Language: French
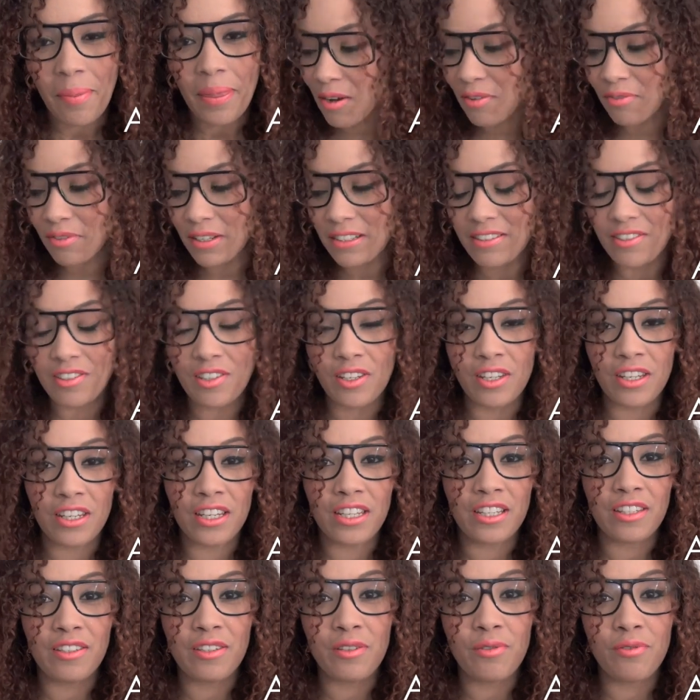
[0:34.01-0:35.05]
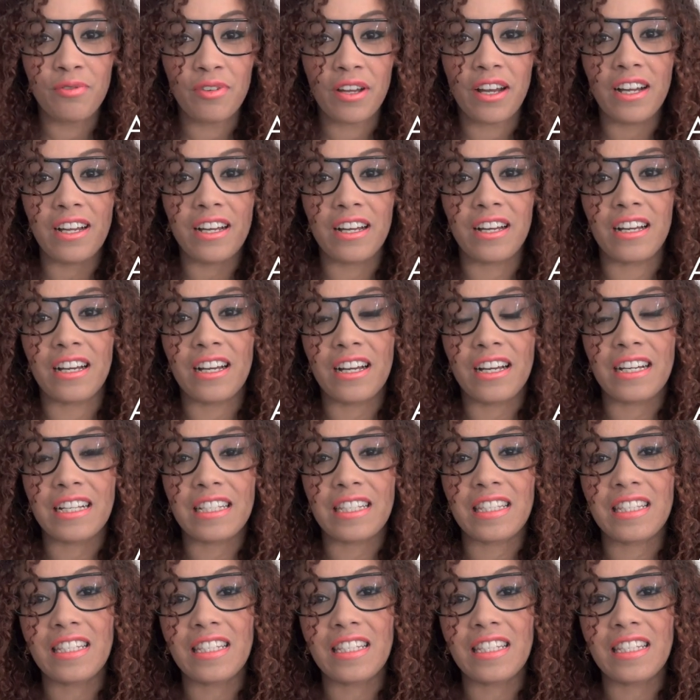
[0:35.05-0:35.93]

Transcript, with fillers: en fait j'ai découvert un,